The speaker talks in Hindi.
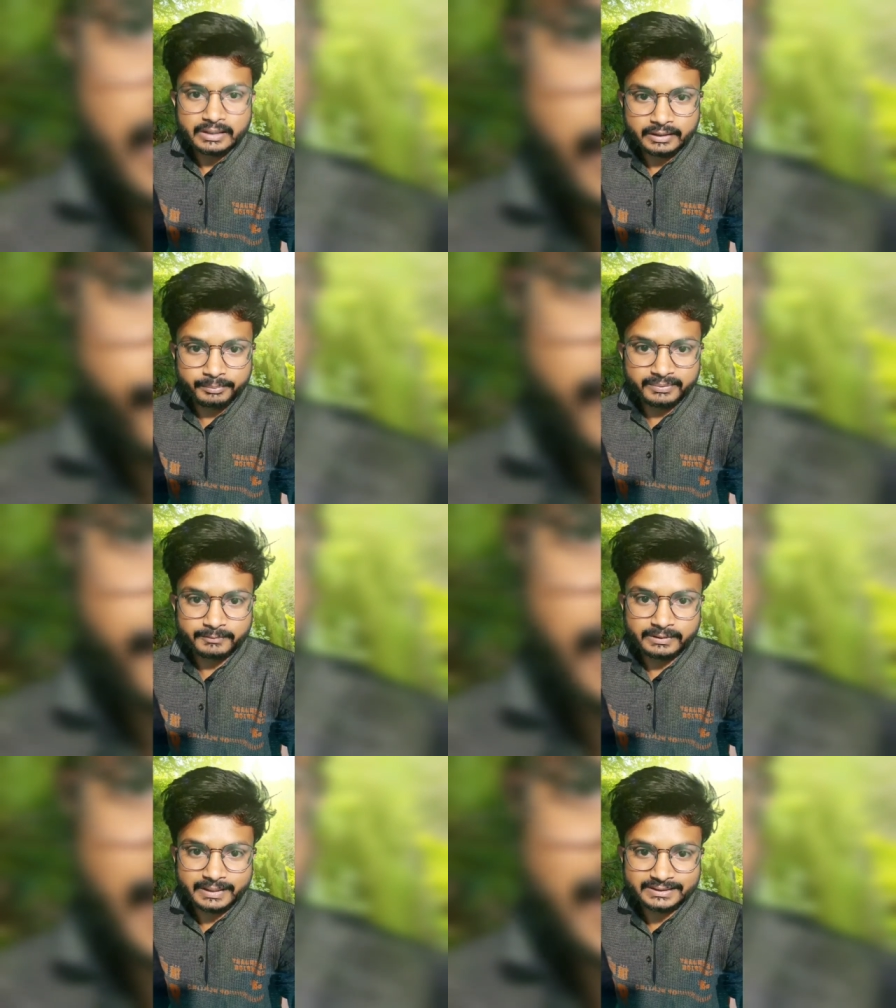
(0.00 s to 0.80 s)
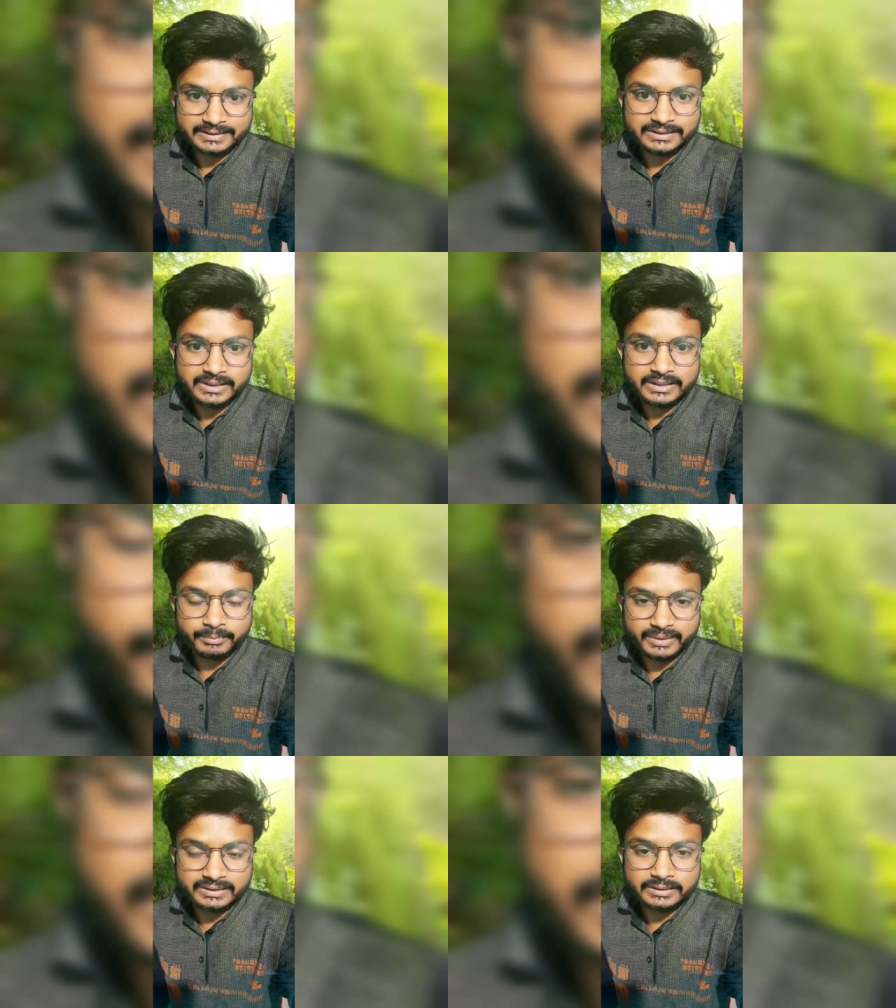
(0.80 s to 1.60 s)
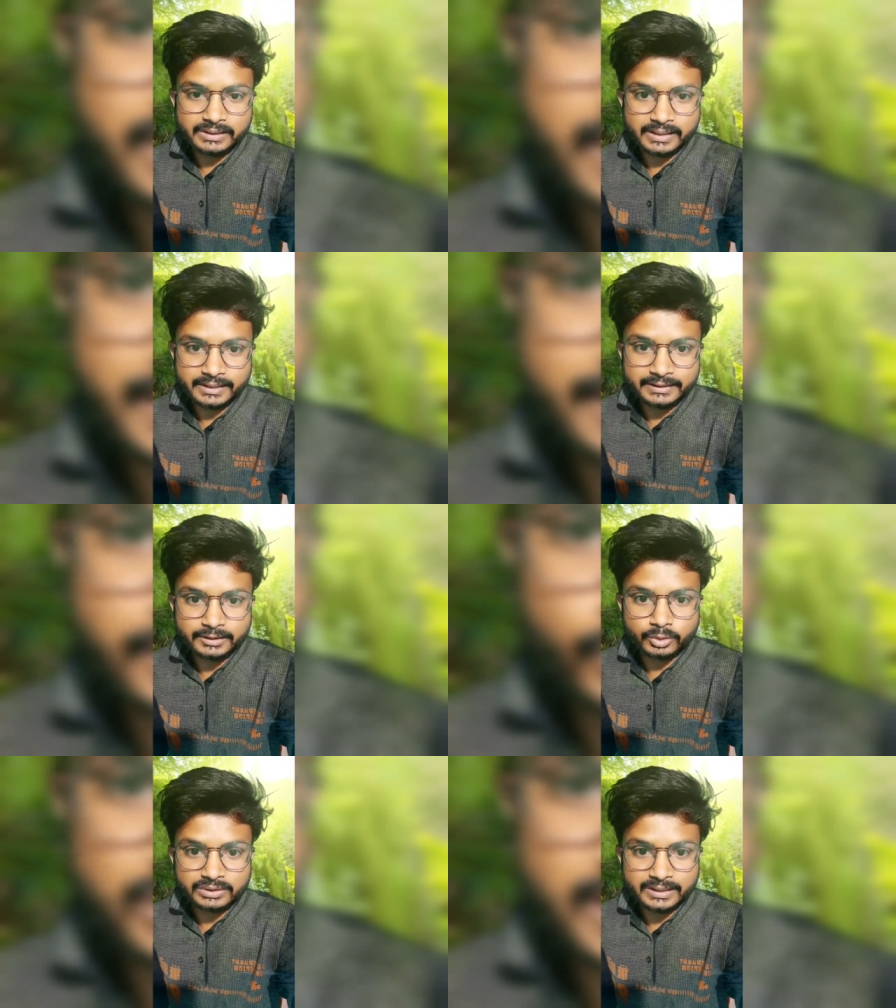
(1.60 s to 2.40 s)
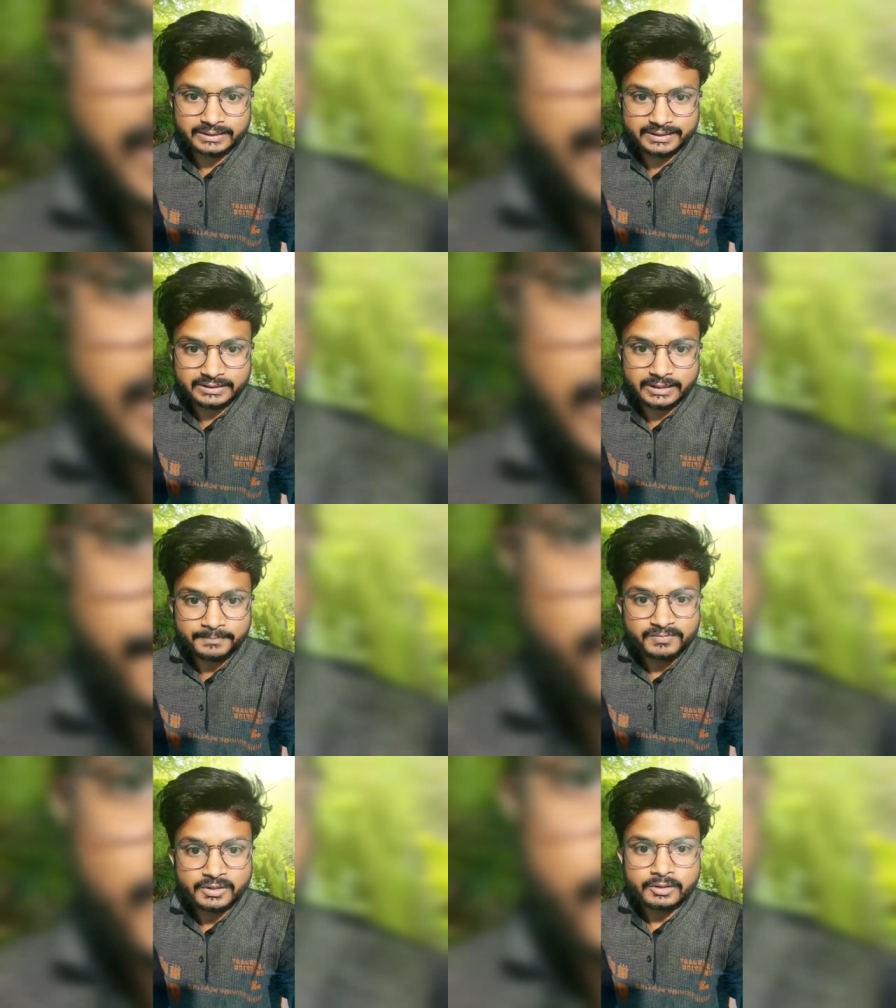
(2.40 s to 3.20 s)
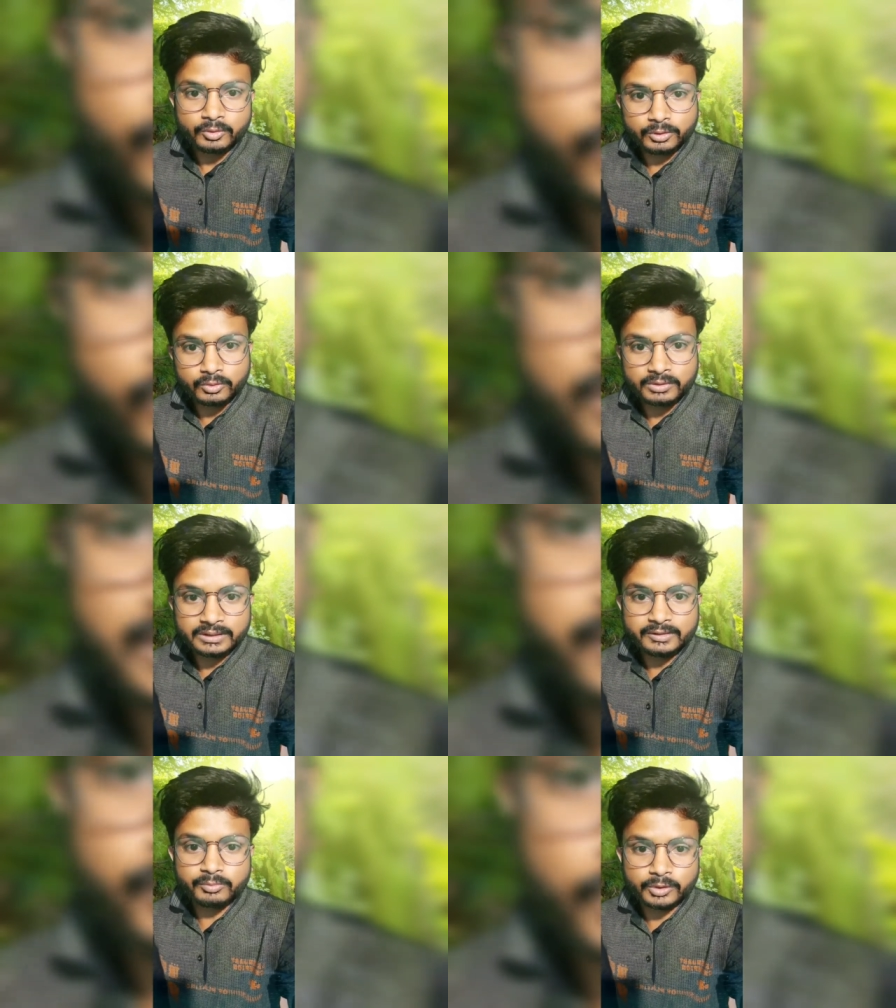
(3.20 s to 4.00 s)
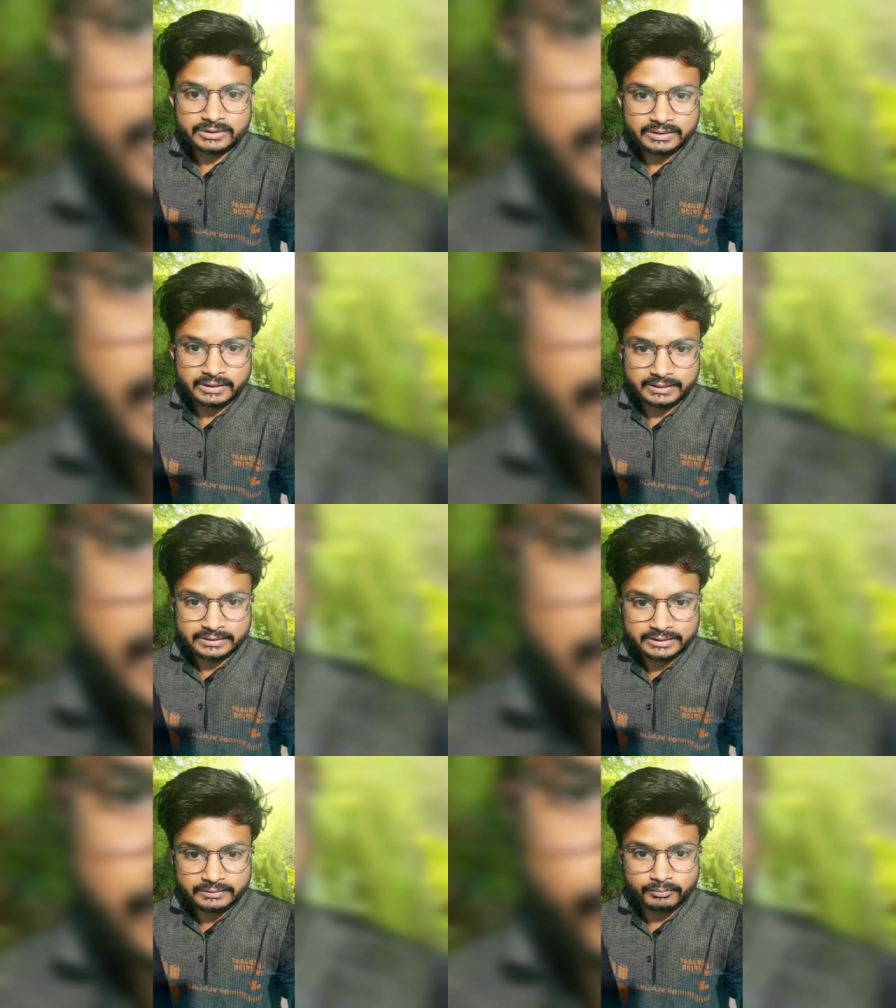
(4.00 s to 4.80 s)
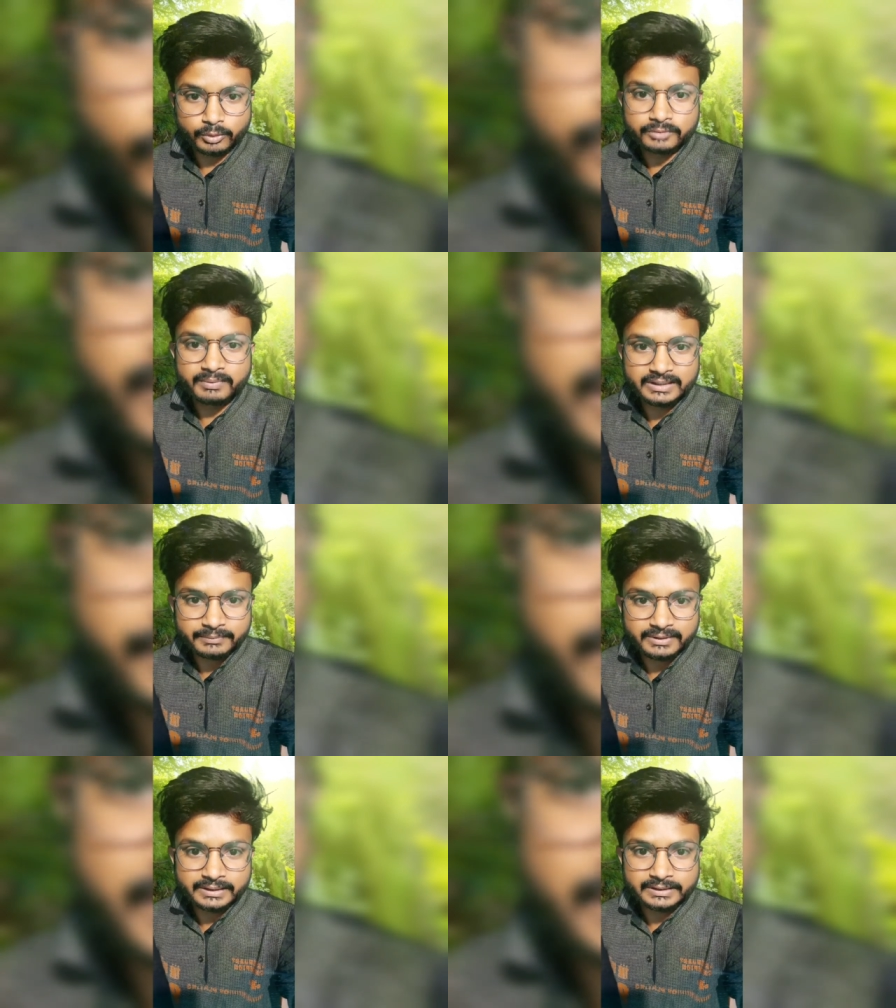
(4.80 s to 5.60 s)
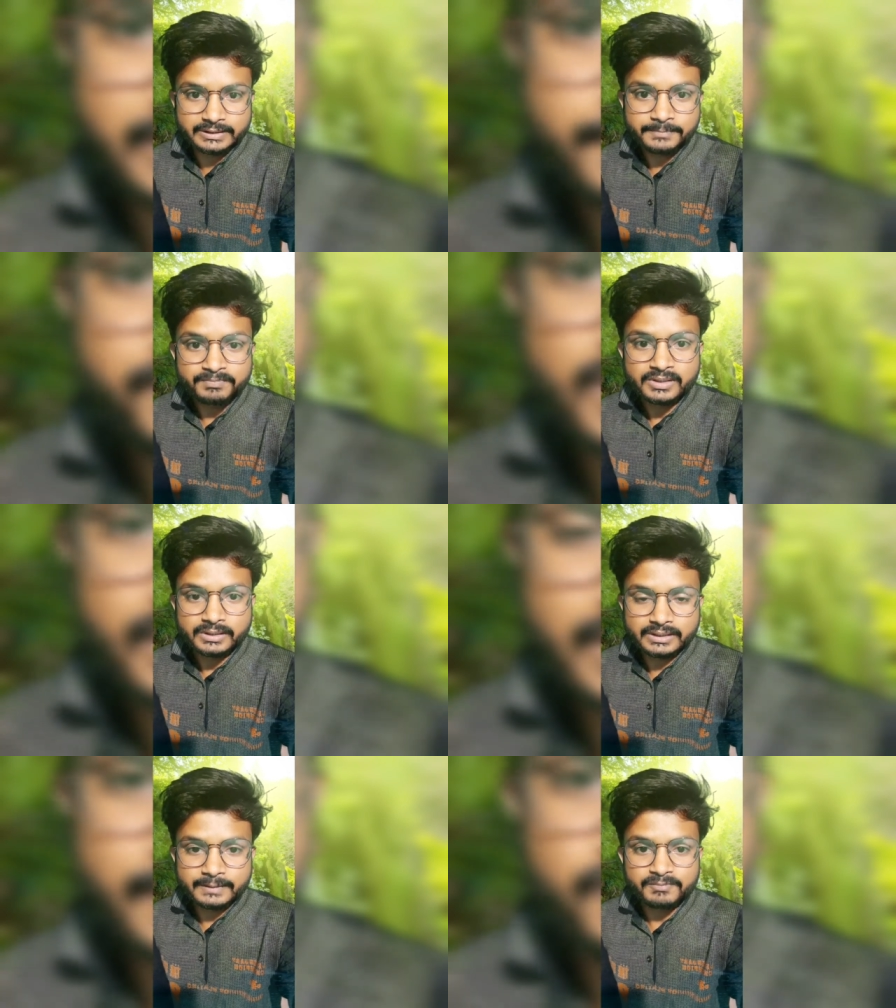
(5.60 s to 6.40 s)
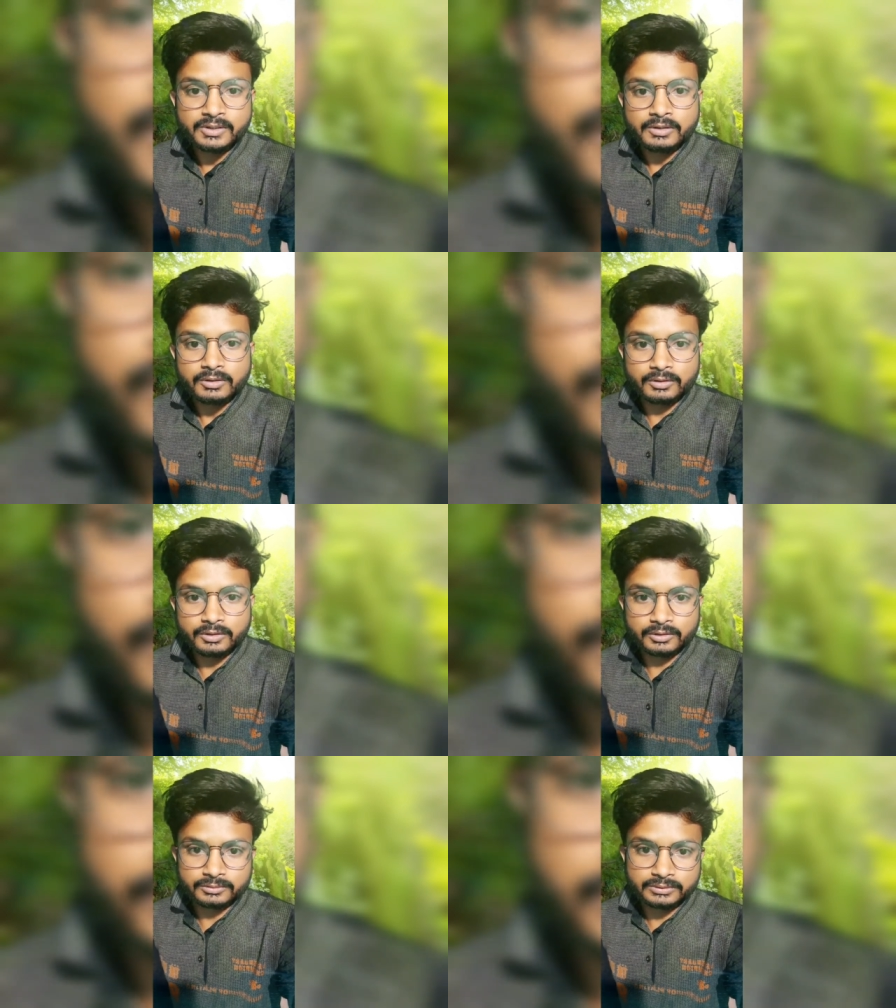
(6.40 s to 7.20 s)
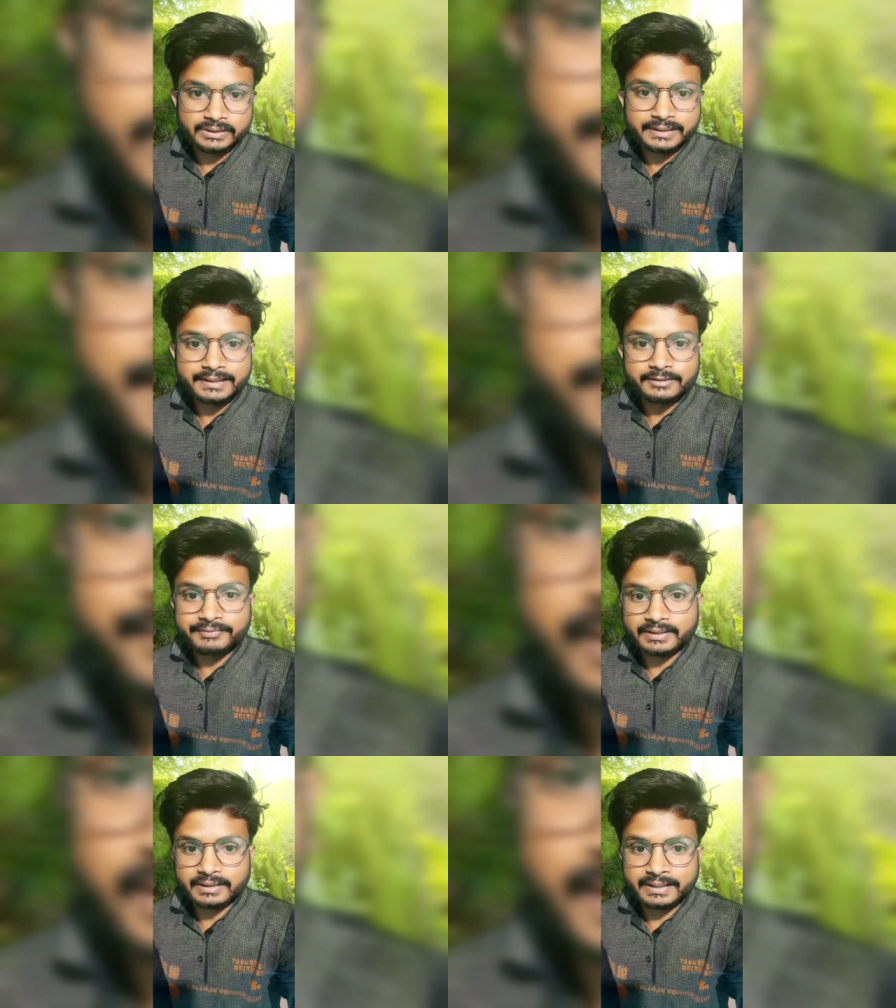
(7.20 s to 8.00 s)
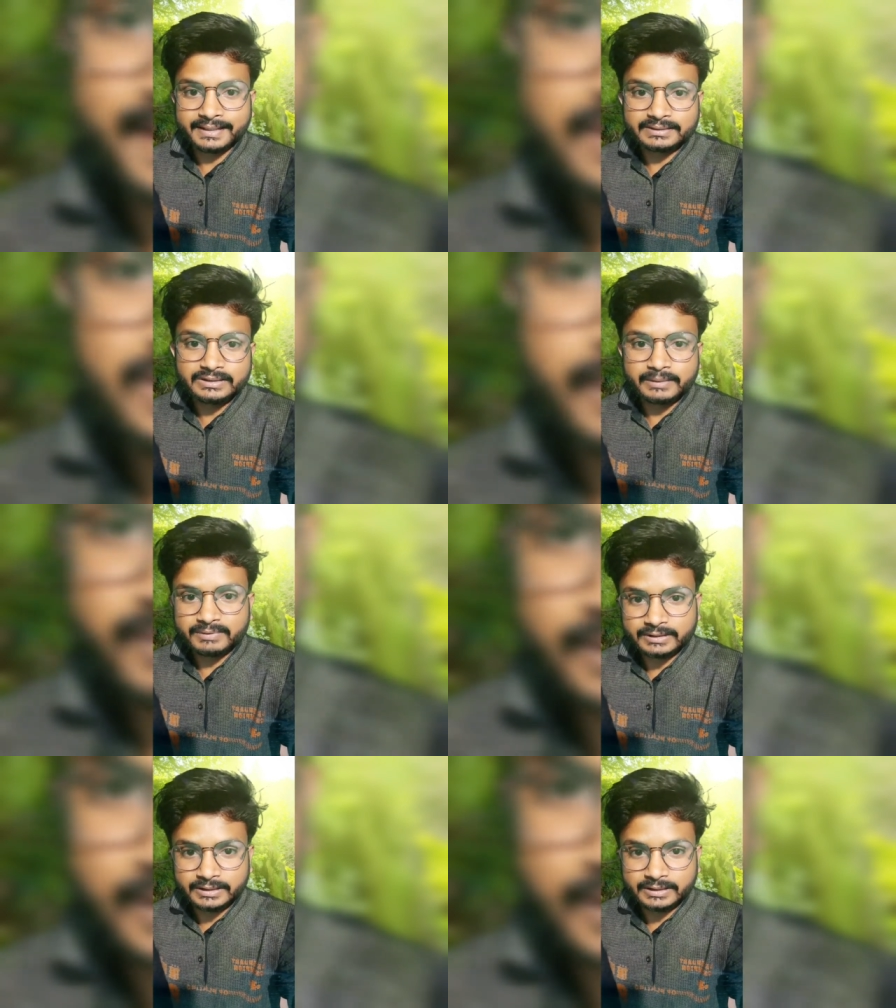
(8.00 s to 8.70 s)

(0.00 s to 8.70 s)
एस एस का मेंस दे रहे हैं 2023 का उन लोगों के लिए बहुत ही अच्छी बहुत बड़ी अपडेट है ये ठीक है और ठीक है फिर ऐसी ही अपडेट